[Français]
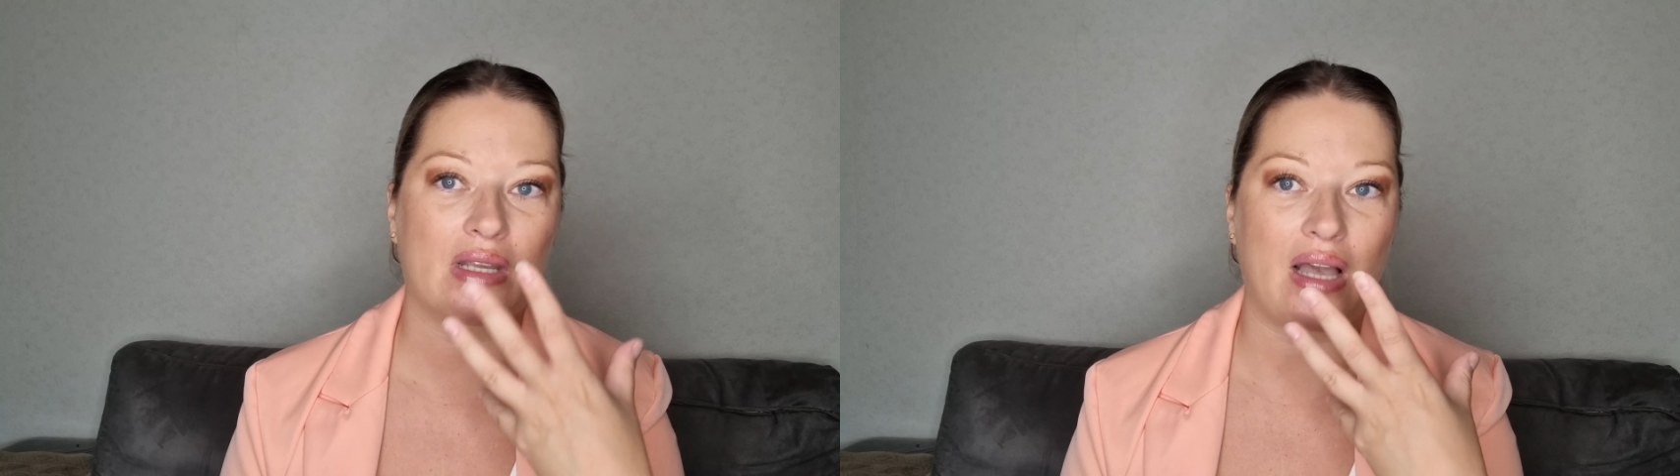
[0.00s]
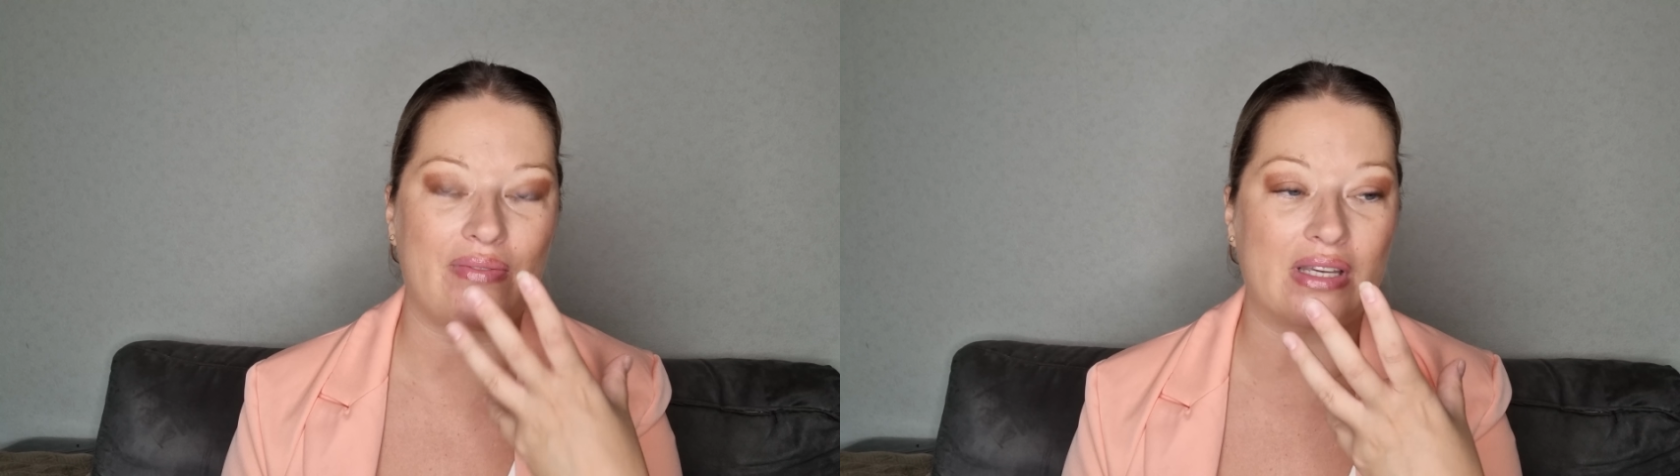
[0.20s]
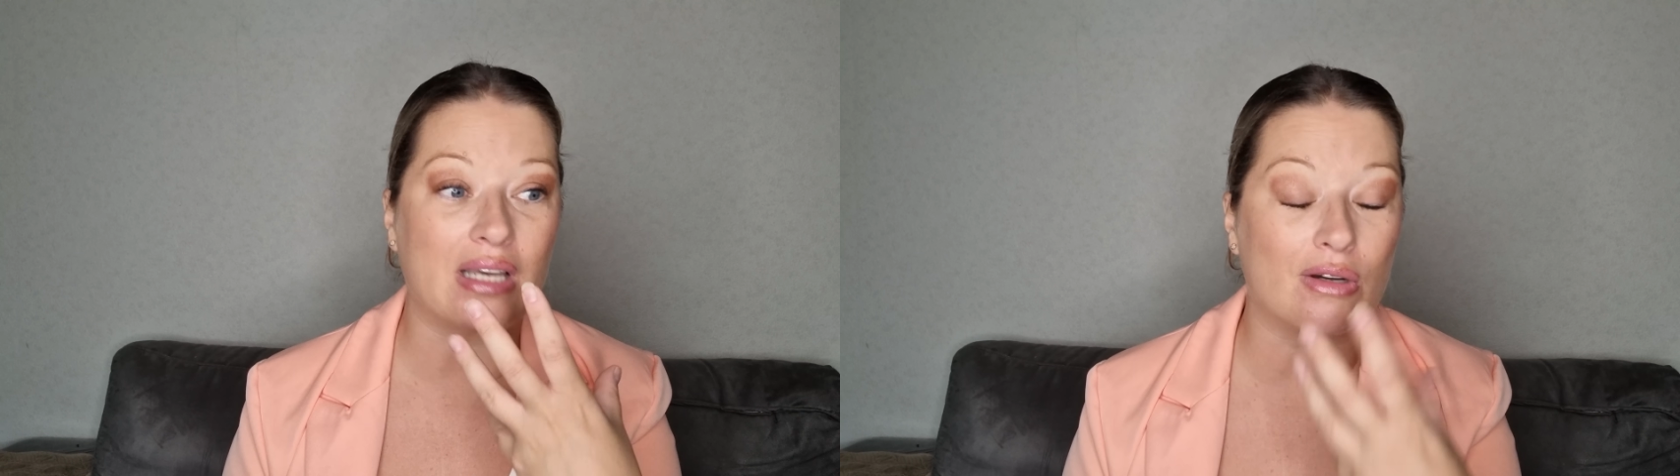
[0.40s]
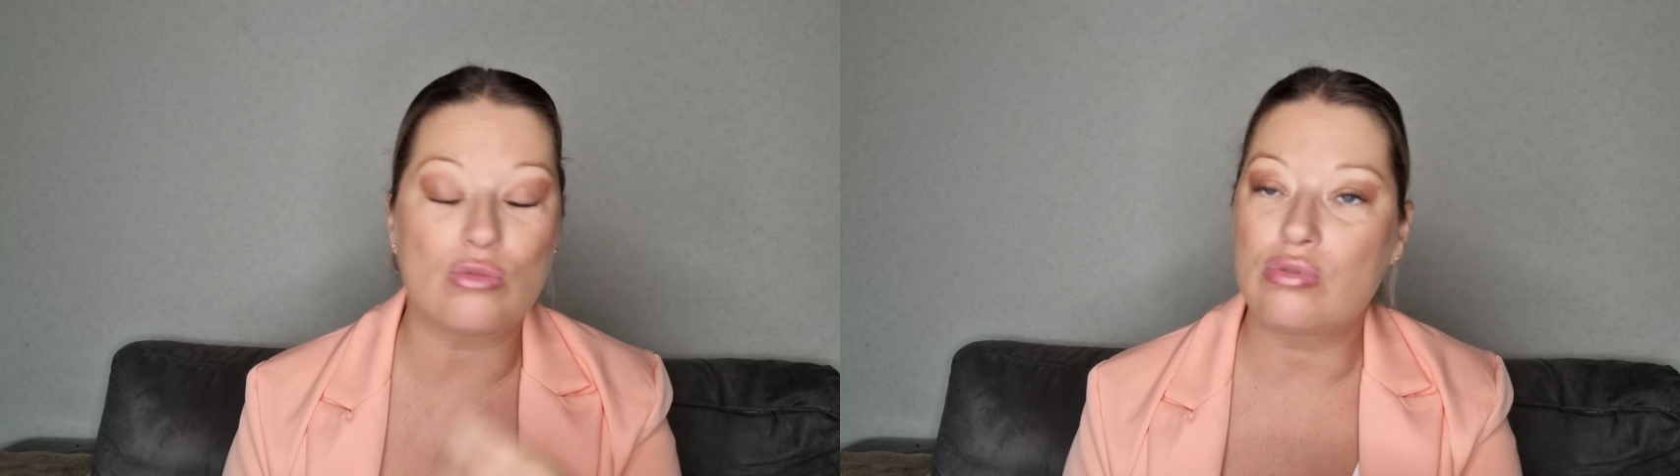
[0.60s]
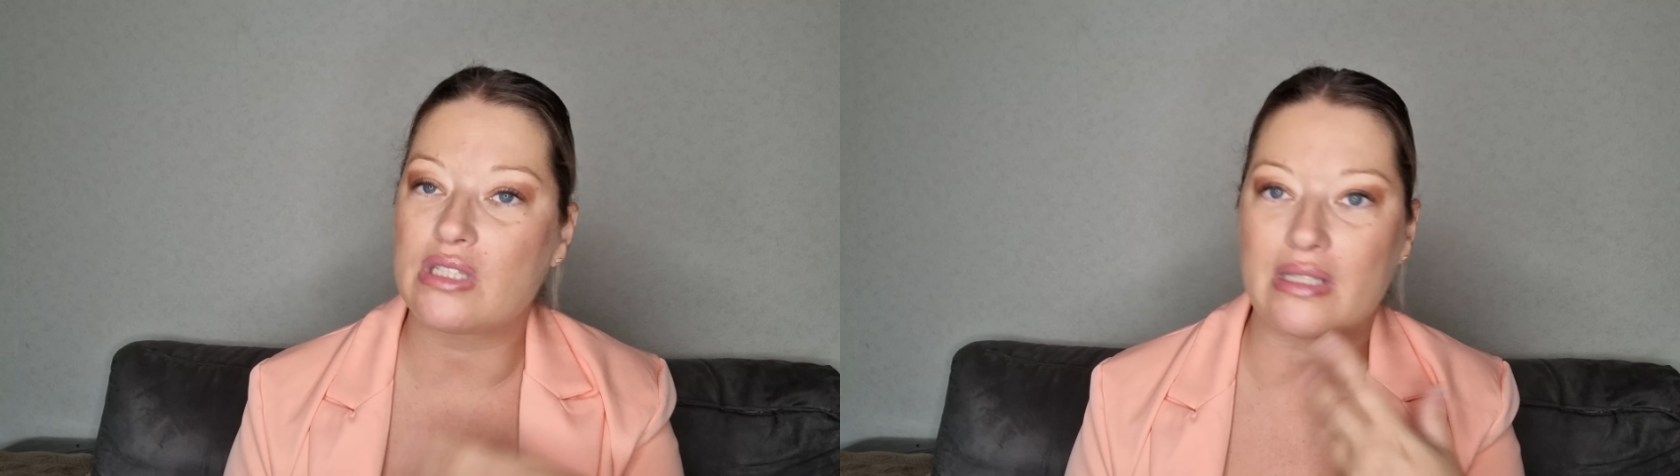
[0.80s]
avec un
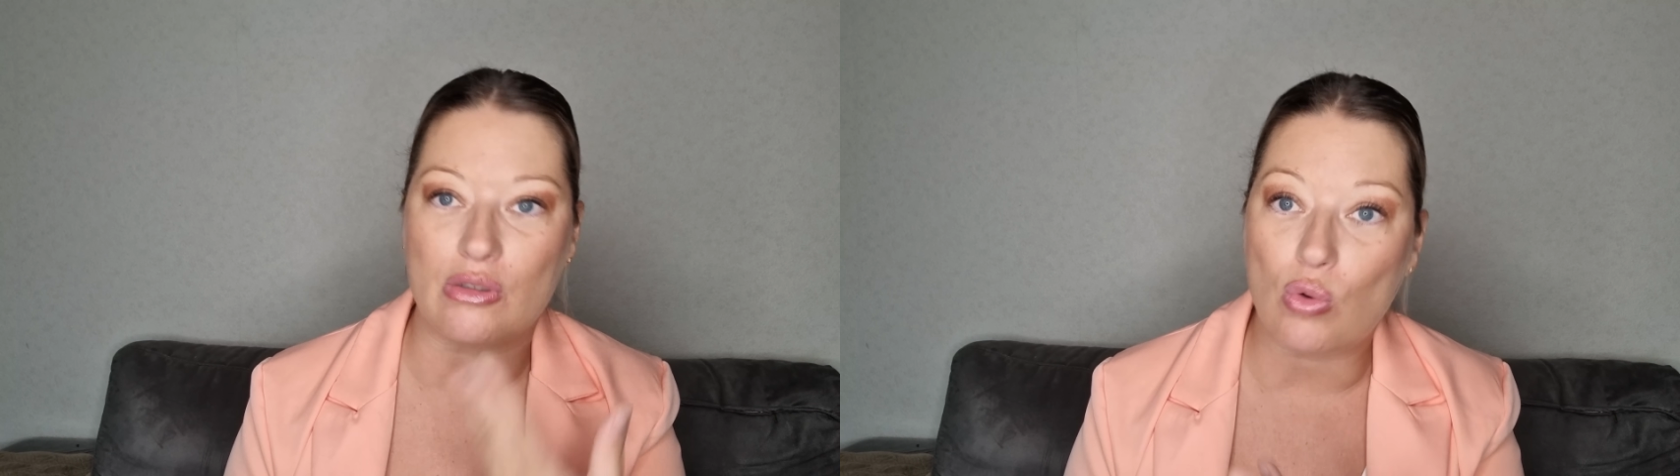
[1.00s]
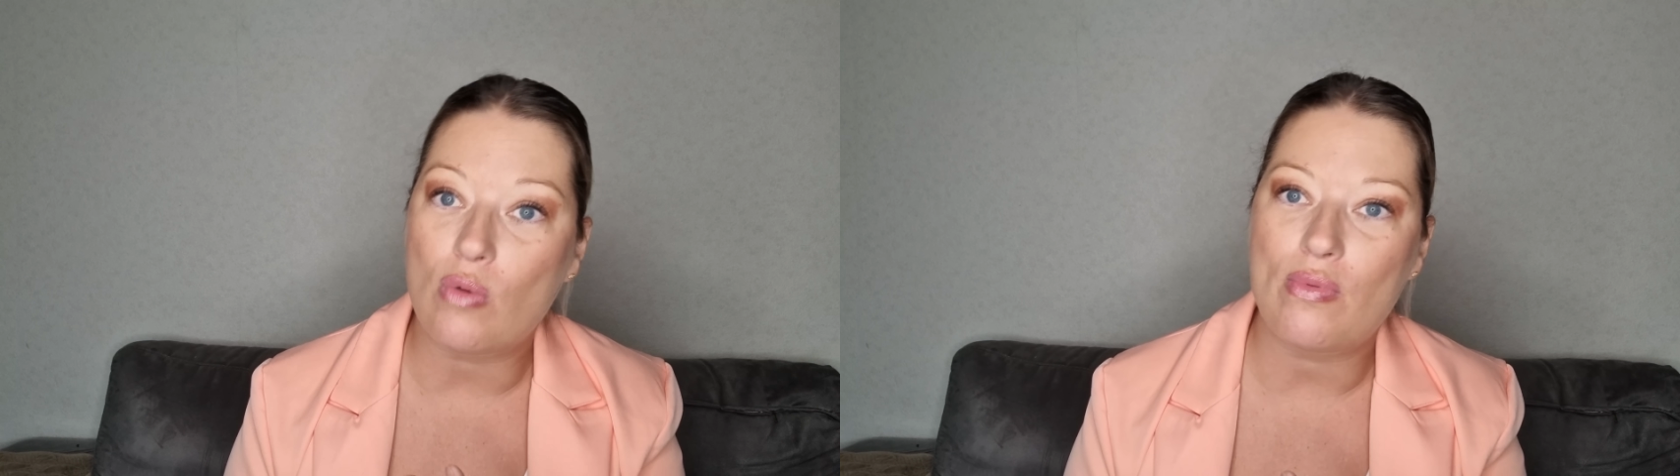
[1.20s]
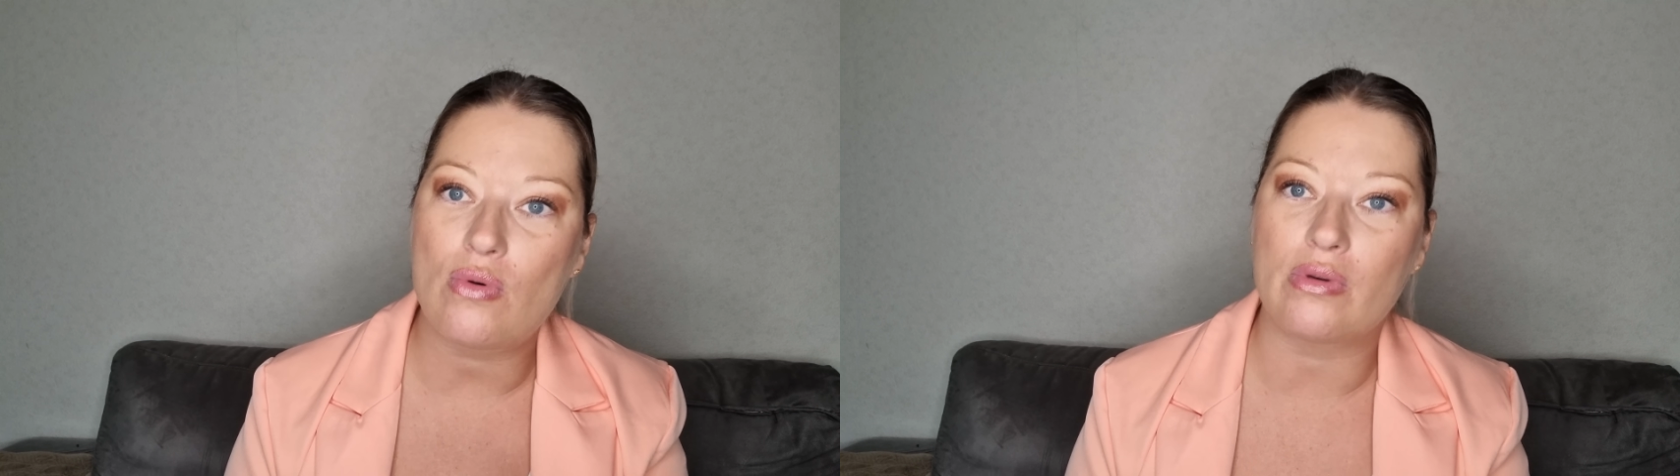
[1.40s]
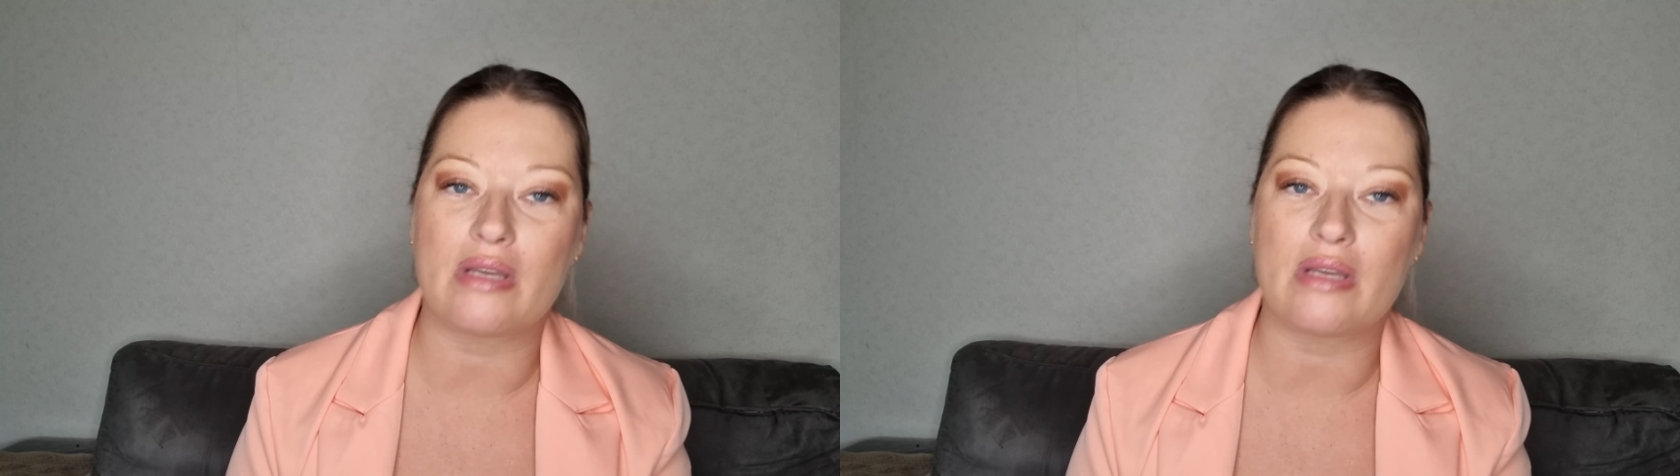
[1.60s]
goût, c'était trop bon.